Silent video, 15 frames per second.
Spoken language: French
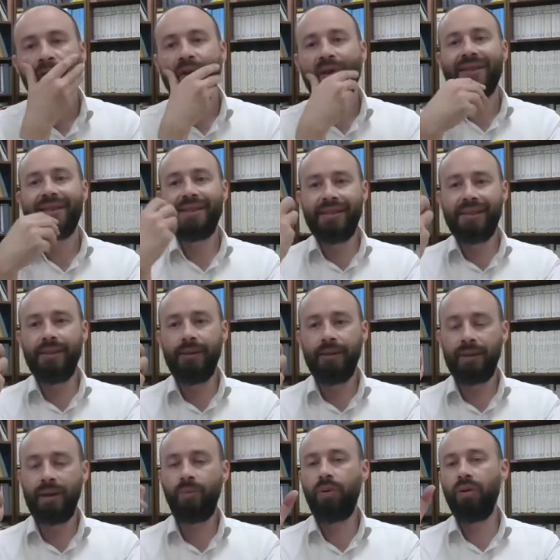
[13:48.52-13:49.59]
Si,
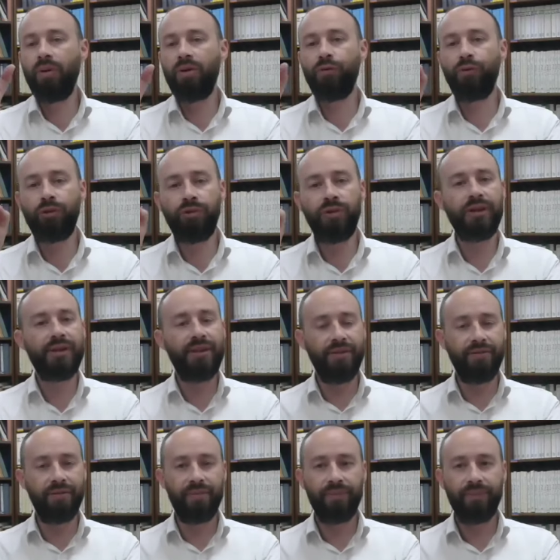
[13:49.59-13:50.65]
d'abord, il faut étudier ce
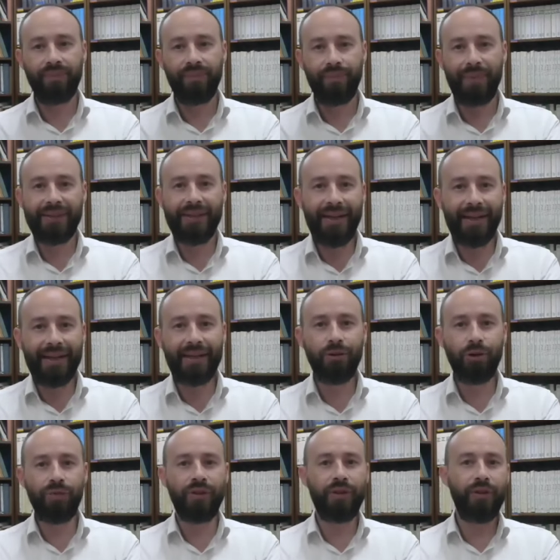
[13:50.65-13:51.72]
livre. Parce qu'il est
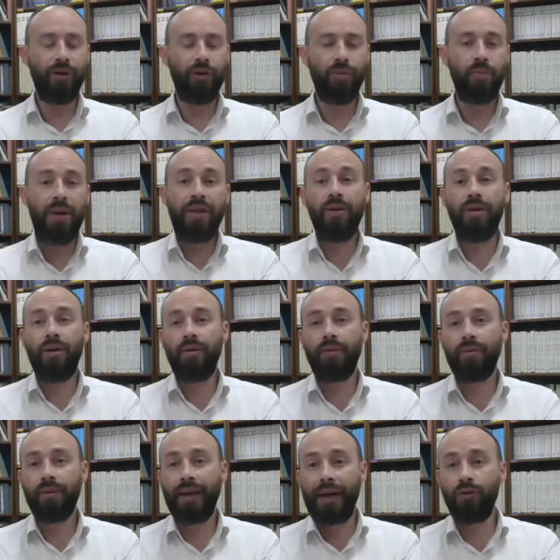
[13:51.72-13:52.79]
Kadosh Vetor. Maintenant,
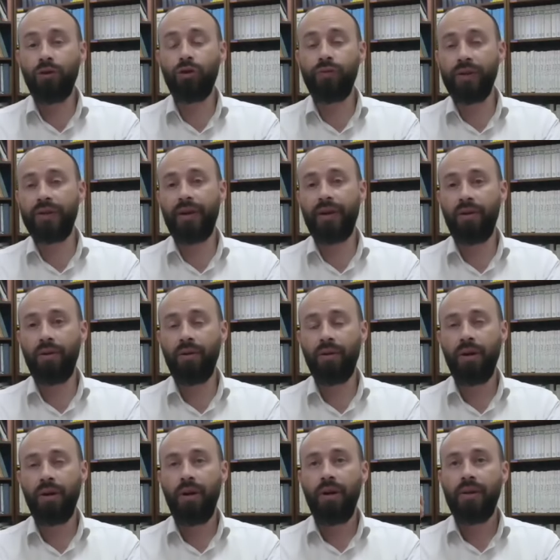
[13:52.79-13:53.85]
Kadosh Vetor,
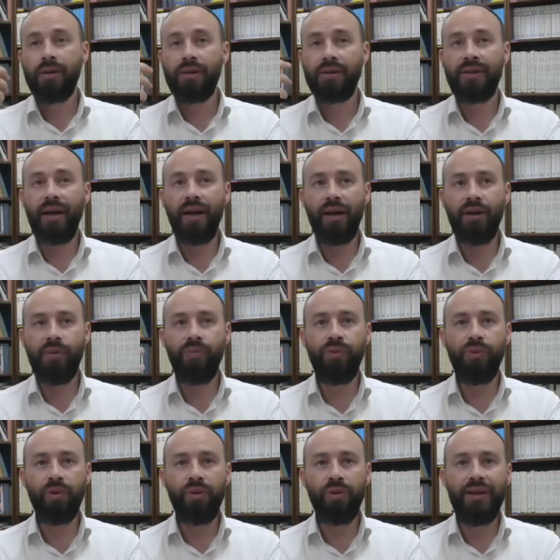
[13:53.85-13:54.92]
saint et
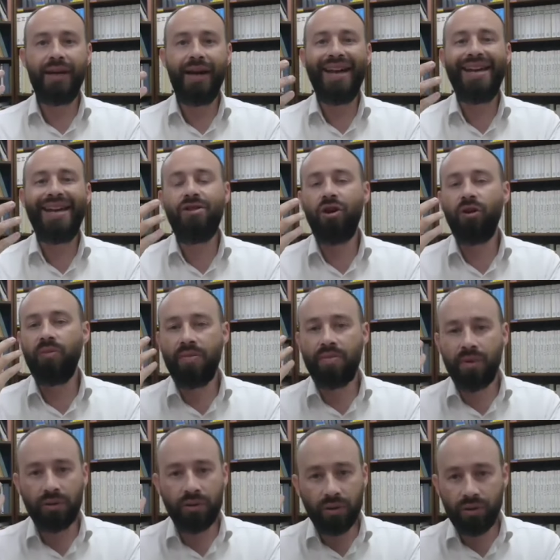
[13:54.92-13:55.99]
pur, il y a
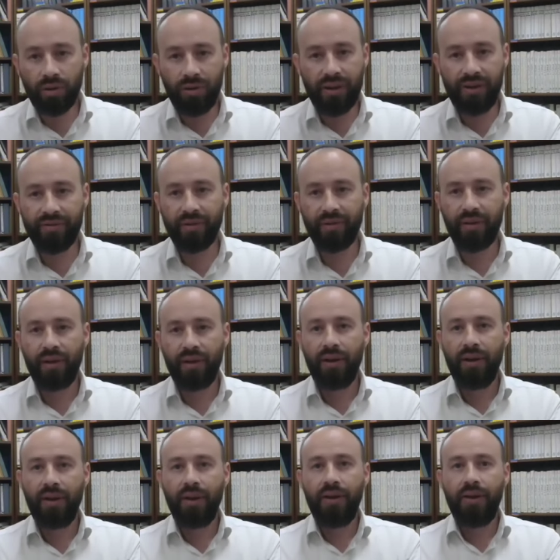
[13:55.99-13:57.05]
énormément d'autres livres.
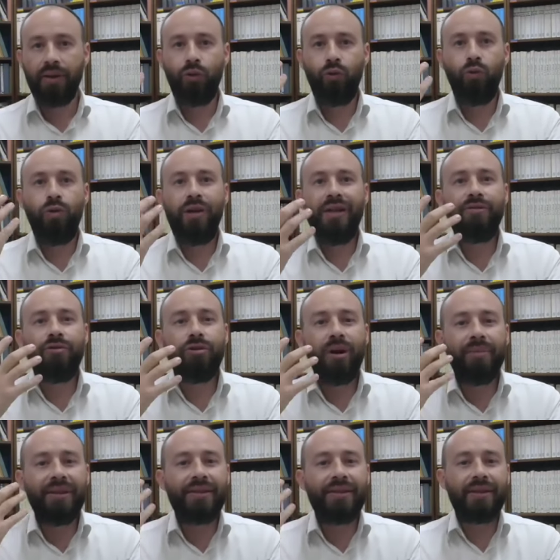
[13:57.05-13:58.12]
Tous les livres du
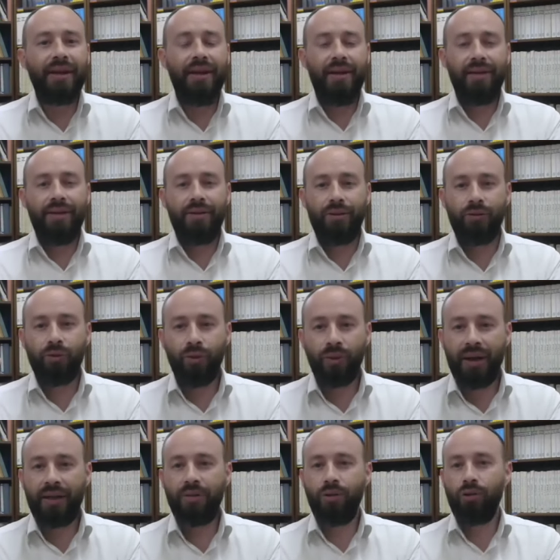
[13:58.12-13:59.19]
Ham Israël sont
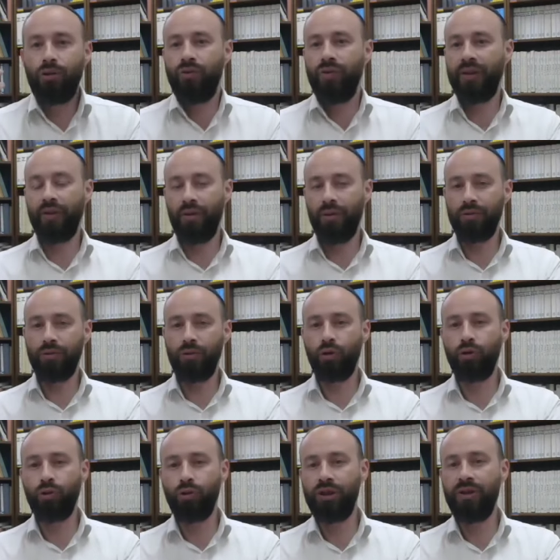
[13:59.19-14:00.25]
Kadosh Vetor, sont
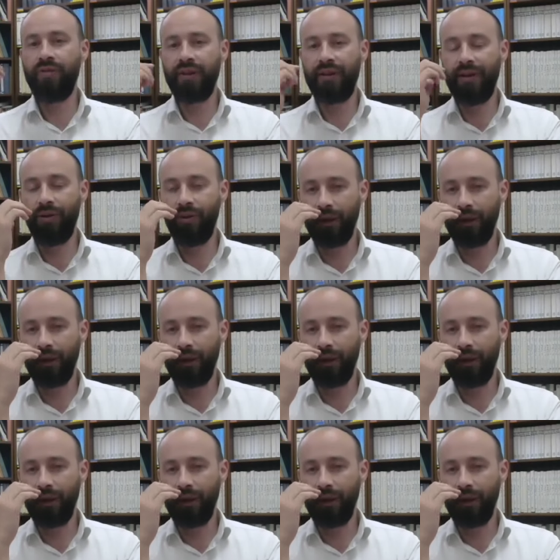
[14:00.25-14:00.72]
et